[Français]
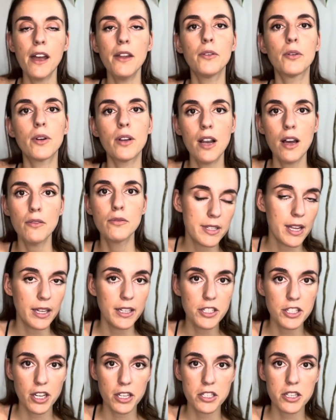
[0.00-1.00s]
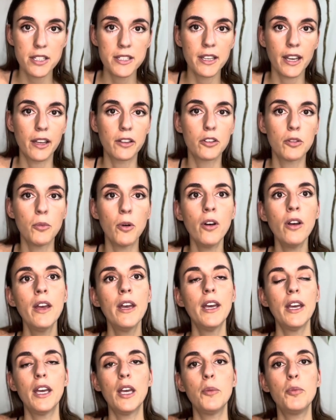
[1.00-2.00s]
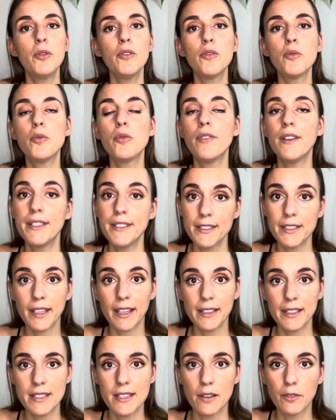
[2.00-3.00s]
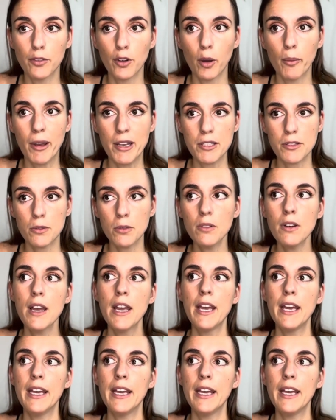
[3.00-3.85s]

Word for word: Donc là, vous allez chercher directement et puis vous pouvez tirer des informations